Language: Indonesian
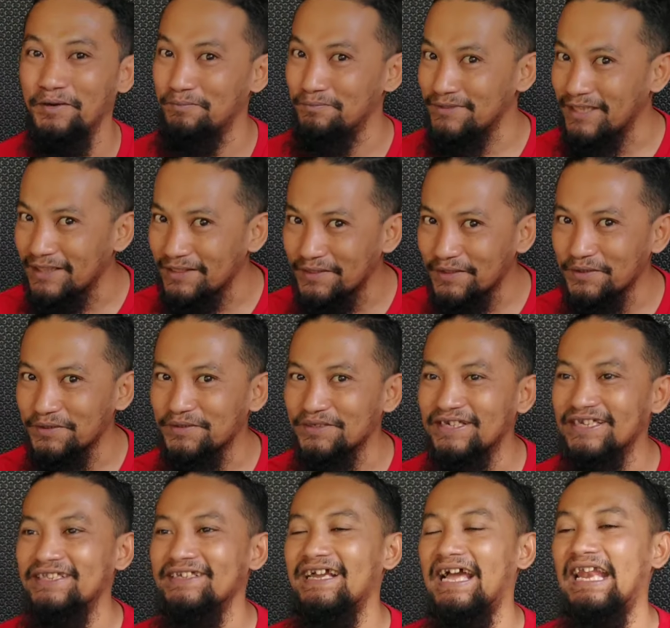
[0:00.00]
Belum tentu
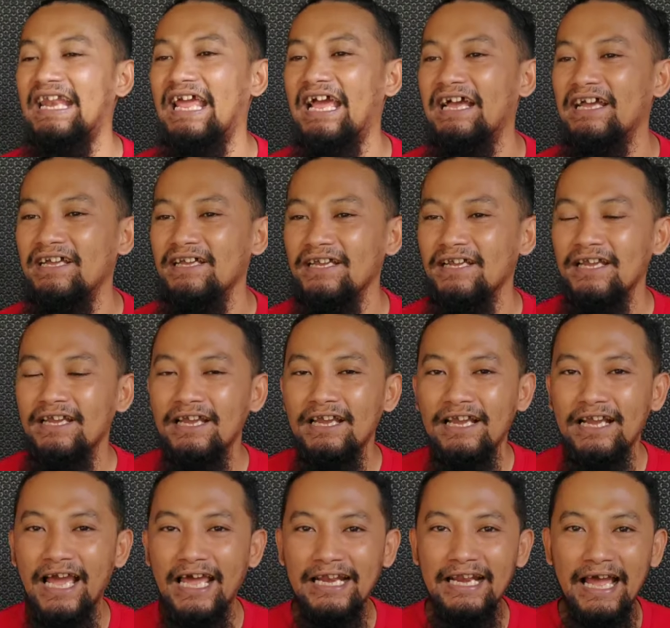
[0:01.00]
gitu kan ya.
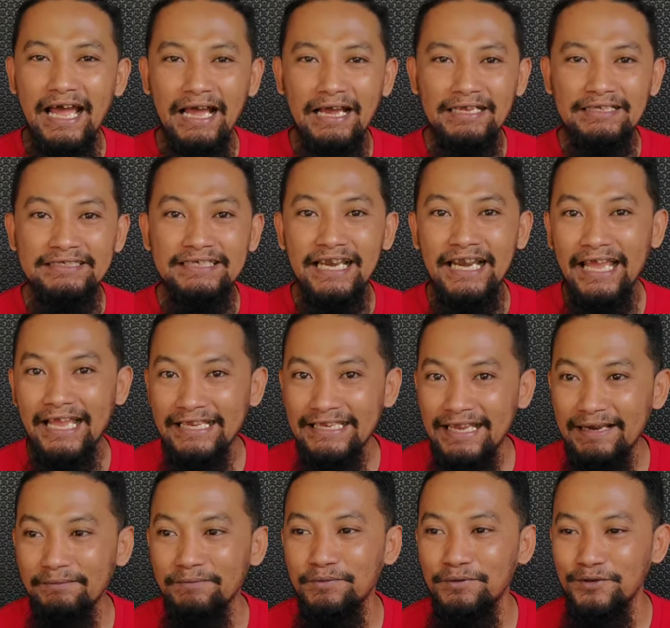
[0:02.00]
Karena
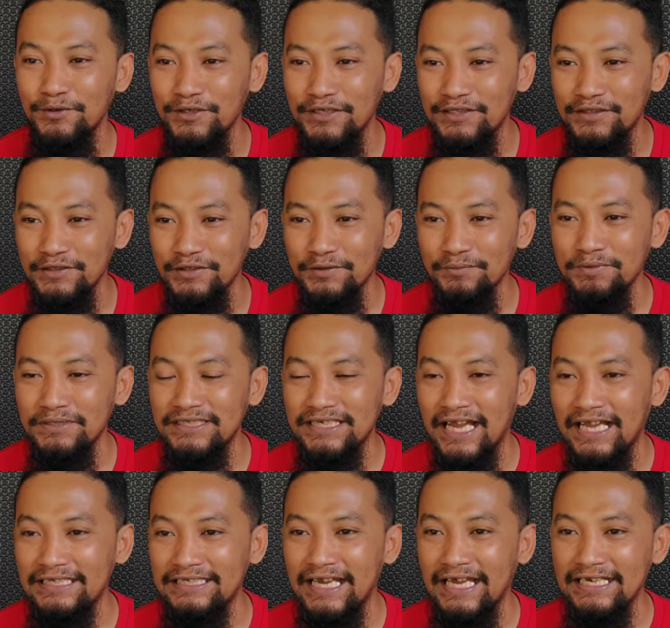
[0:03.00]
jeleknya bulu itu
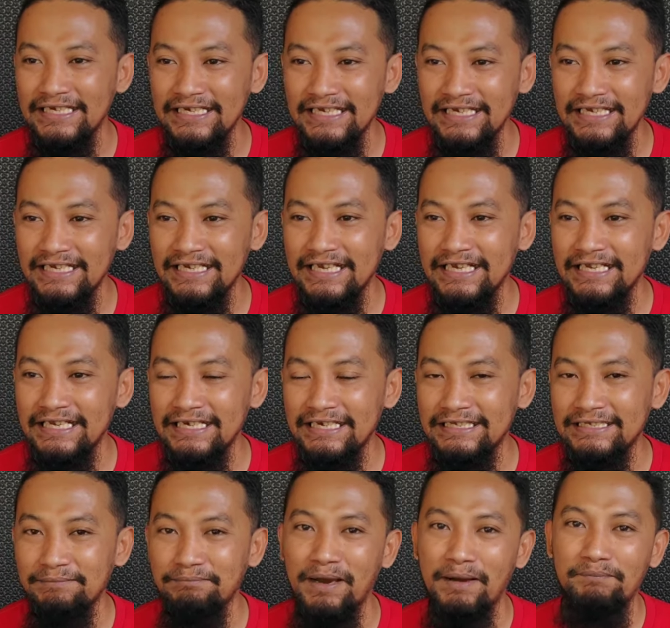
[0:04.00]
bisa jadi
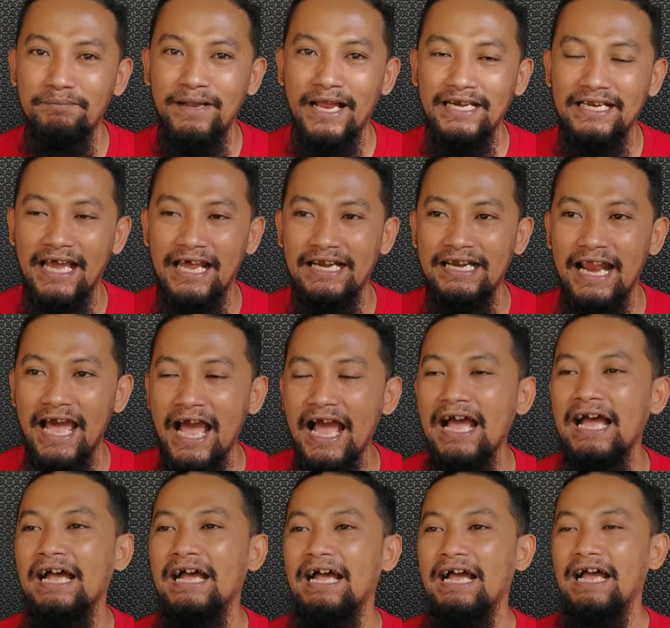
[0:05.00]
disebabkan karena
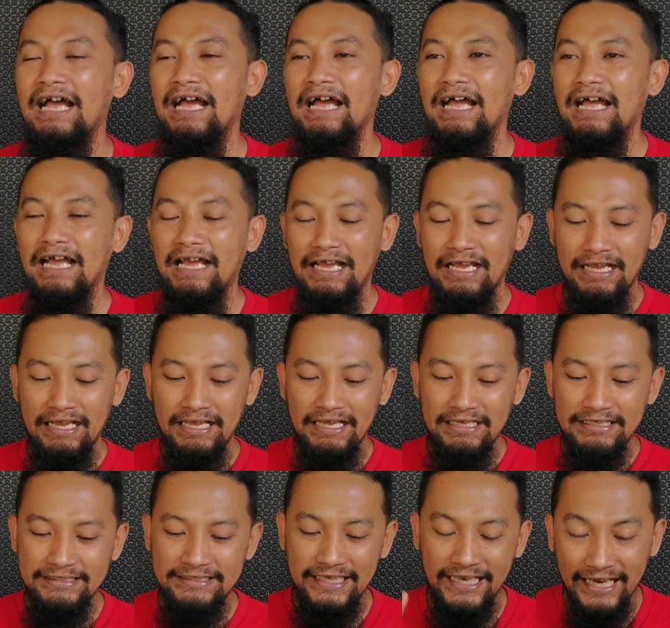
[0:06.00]

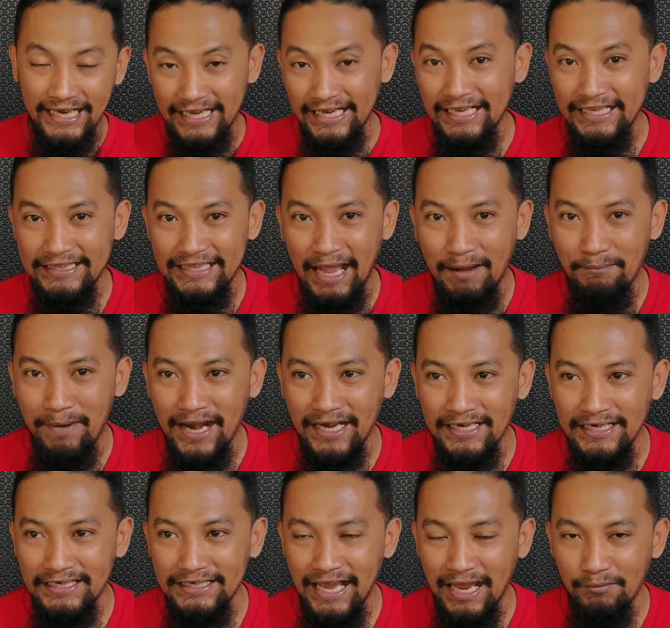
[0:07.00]
sering kita
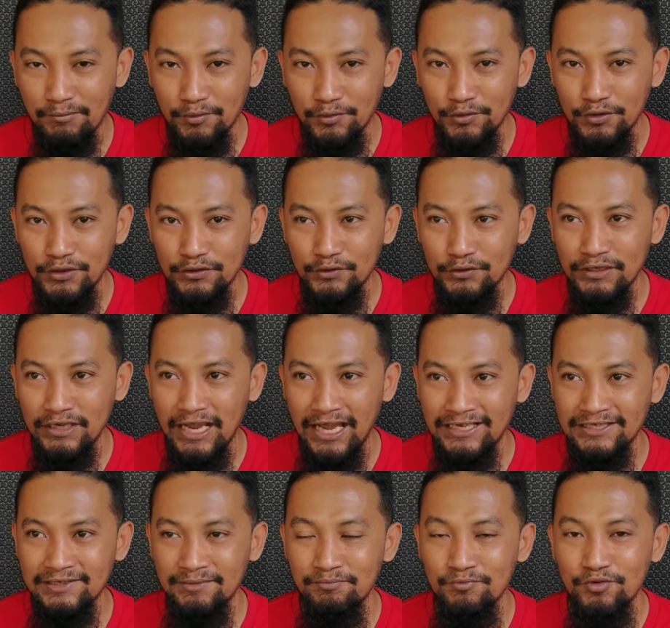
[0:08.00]
mandikan burung itu
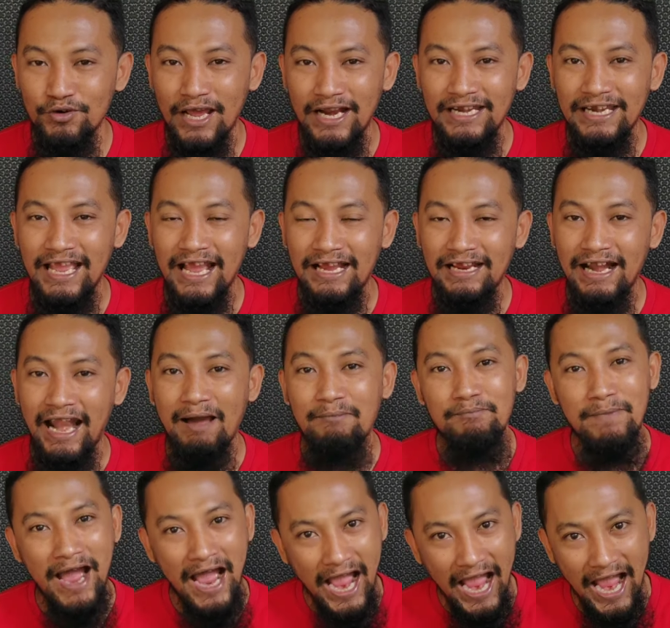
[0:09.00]
dengan jemuran yang
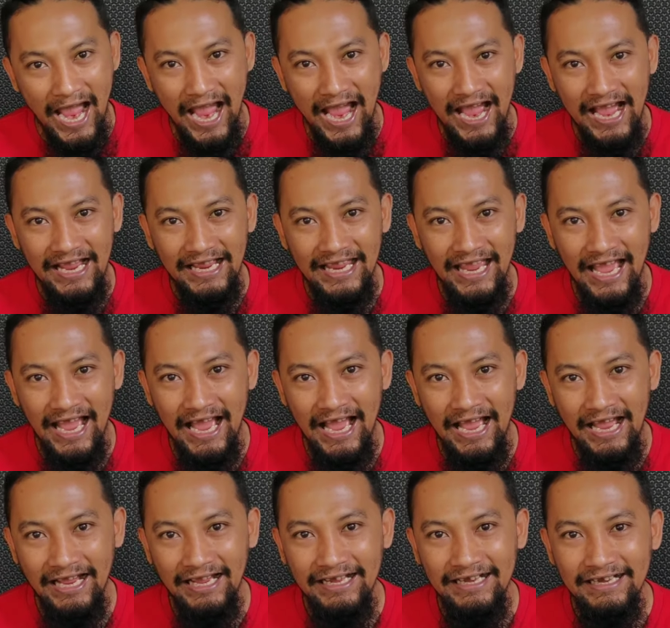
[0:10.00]
lama ya.